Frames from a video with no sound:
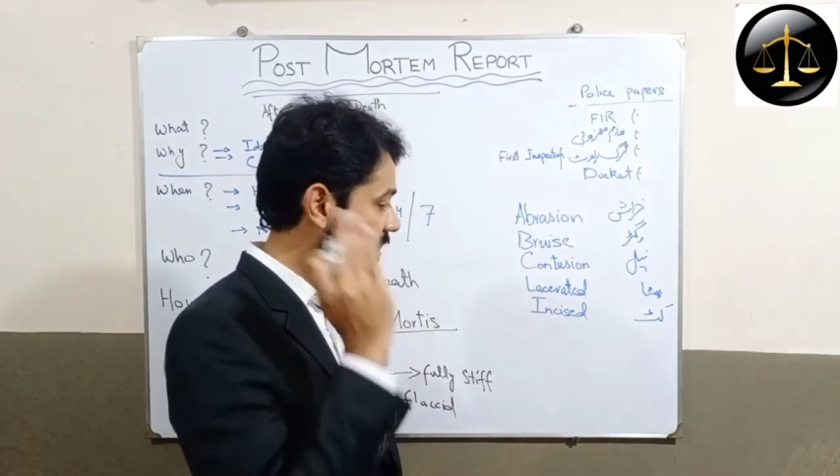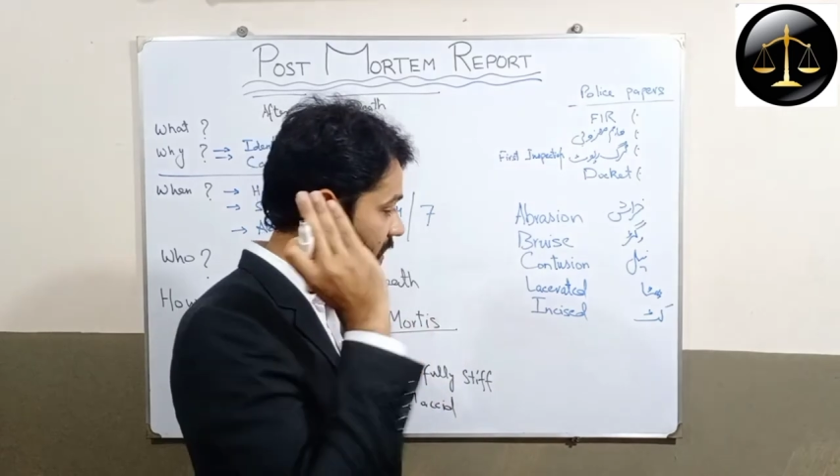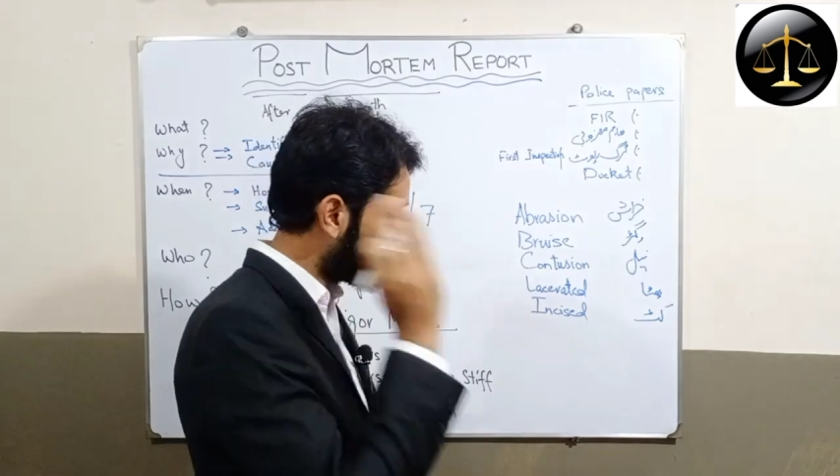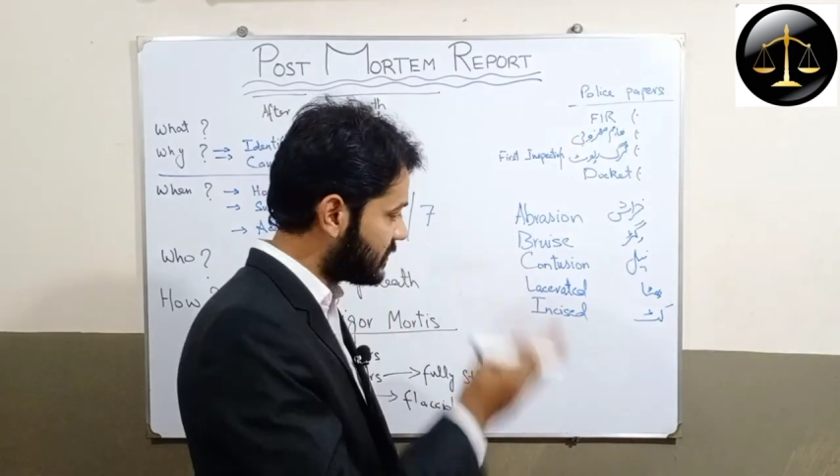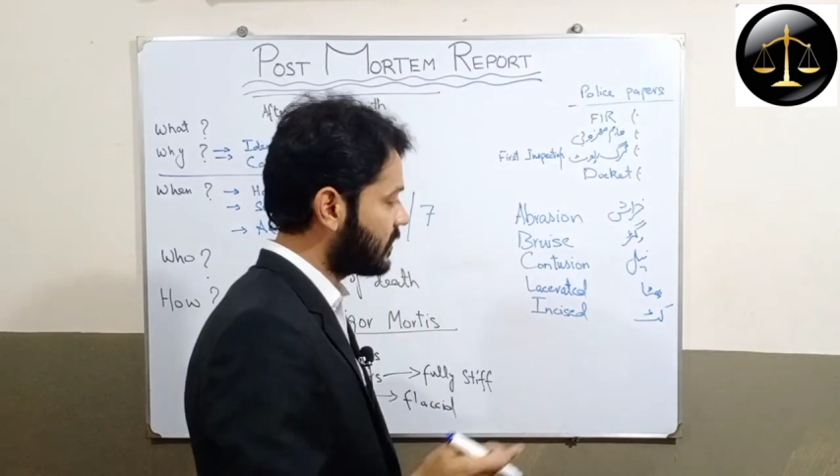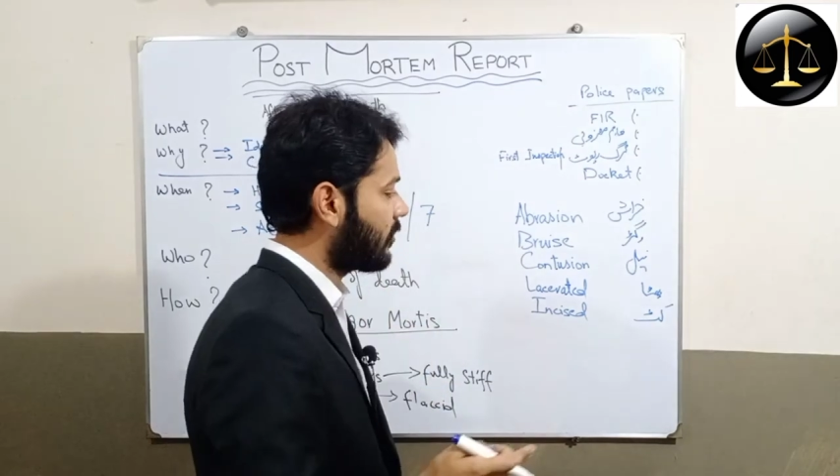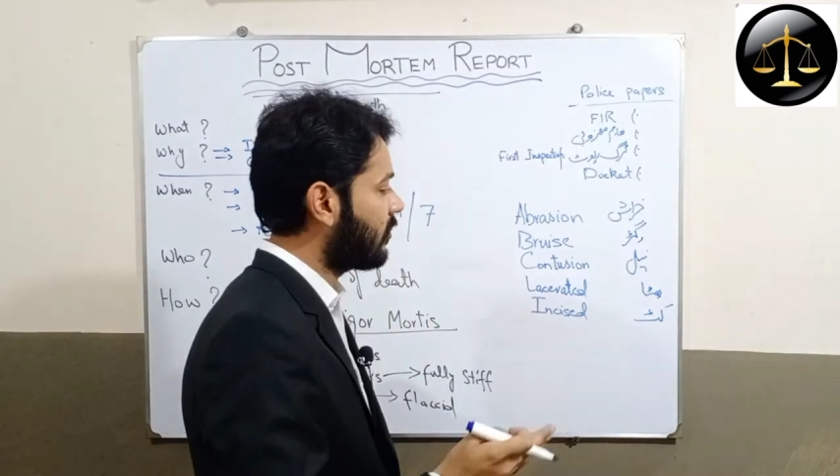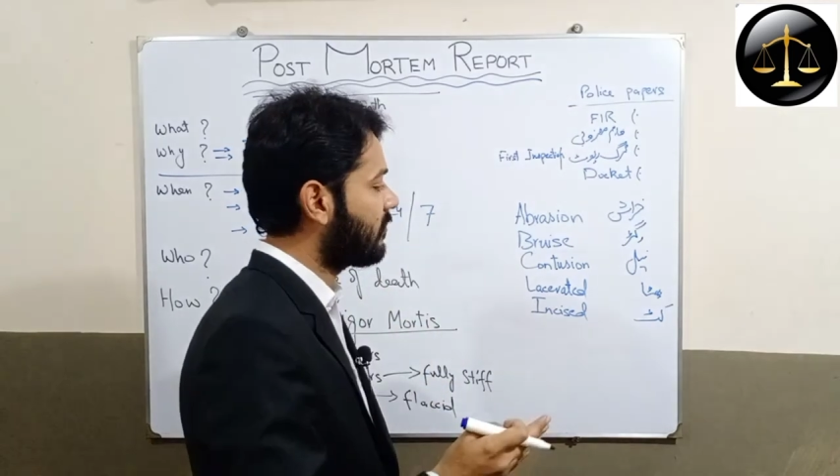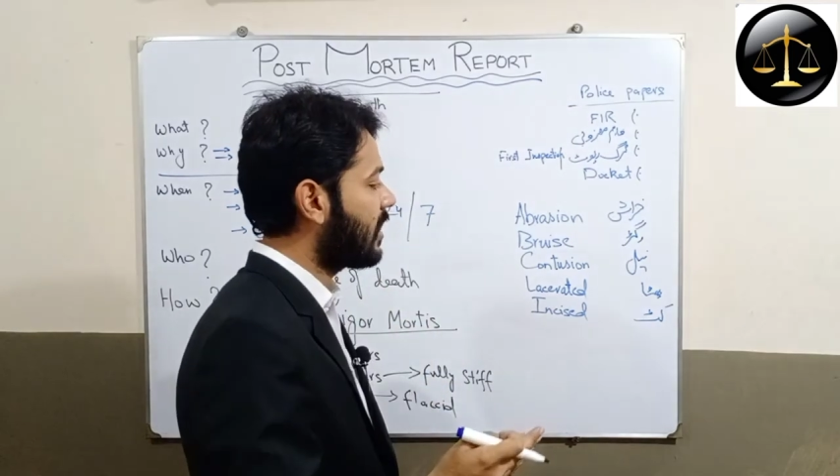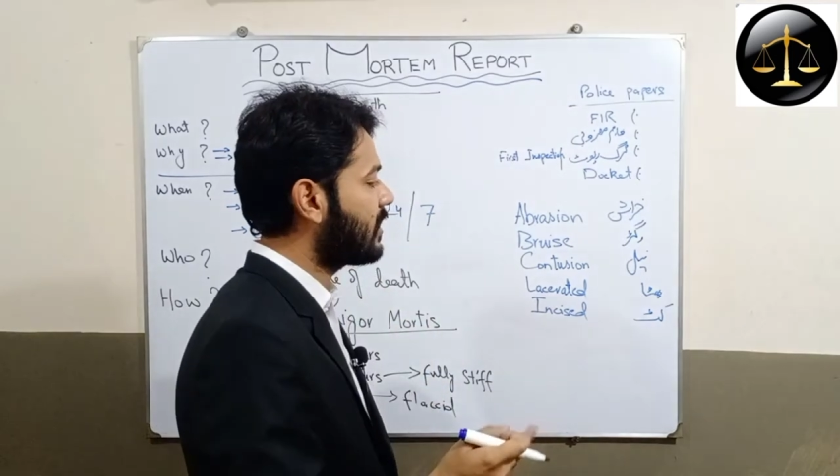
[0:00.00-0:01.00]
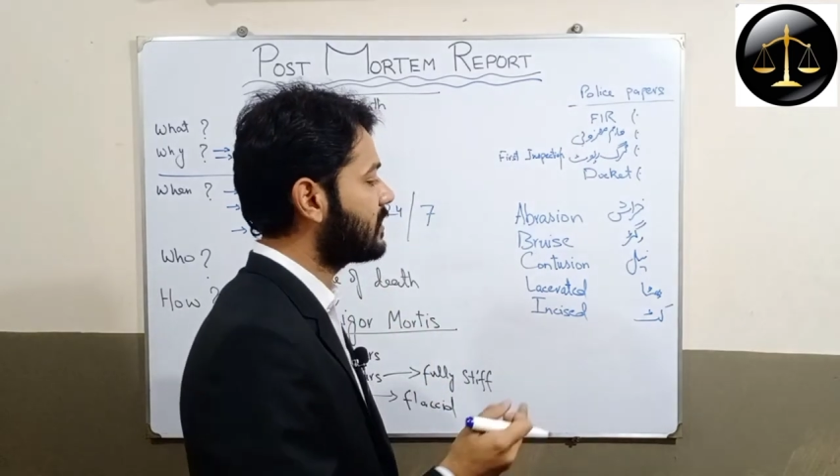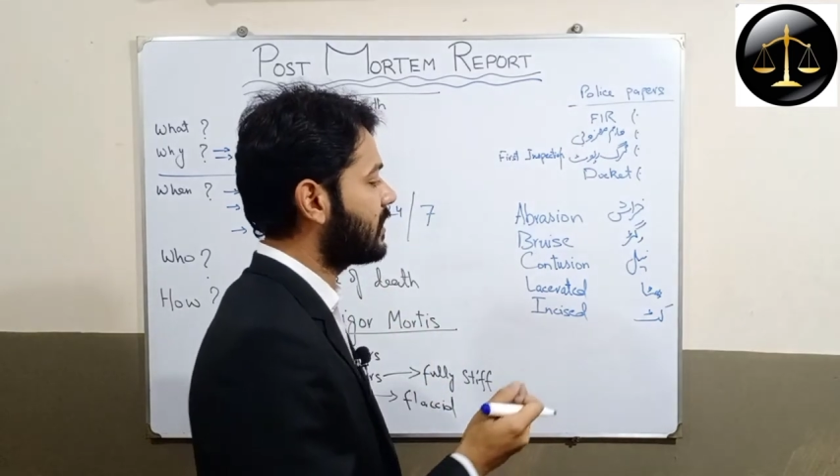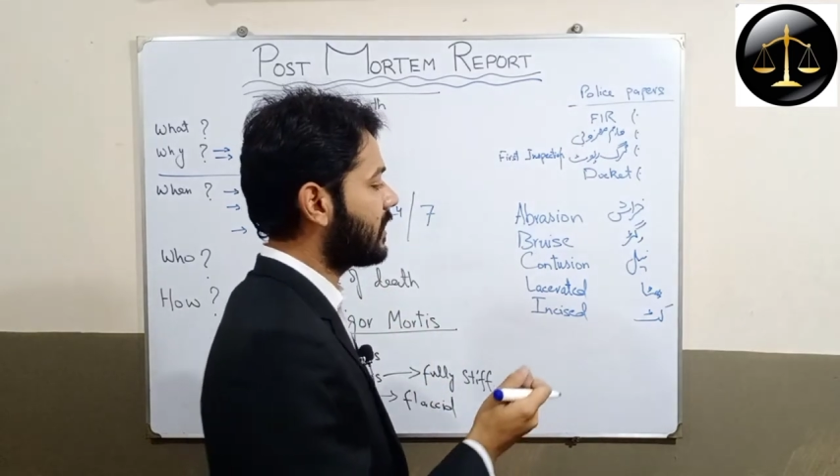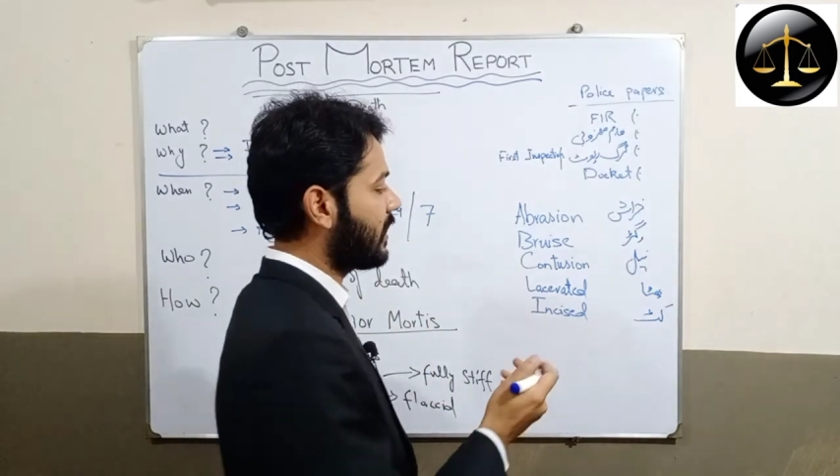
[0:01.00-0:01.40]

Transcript: से अगर किसी को वार किया